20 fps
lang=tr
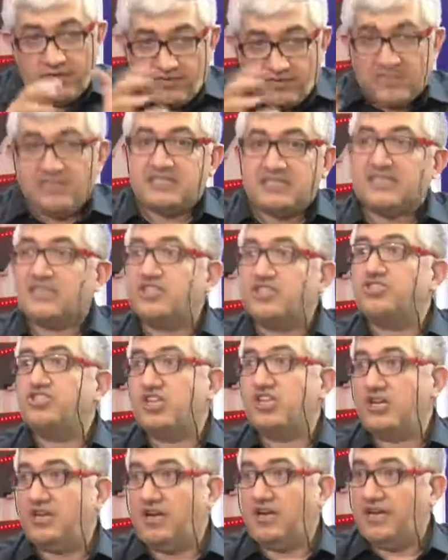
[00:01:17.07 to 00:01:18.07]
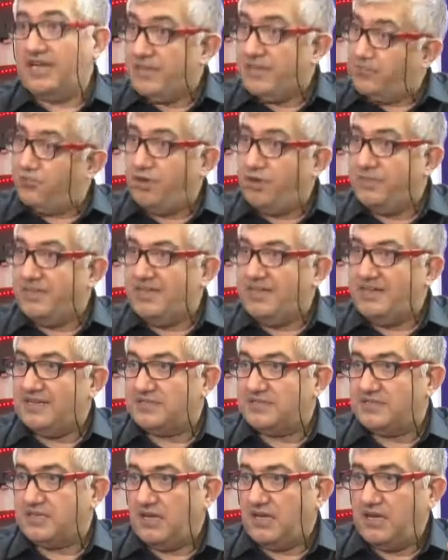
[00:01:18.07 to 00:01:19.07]
Evet estetik cerrah eğer bu
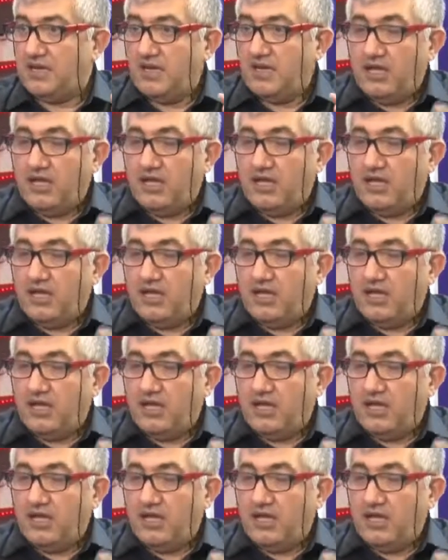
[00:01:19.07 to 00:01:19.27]
ameliyatsa.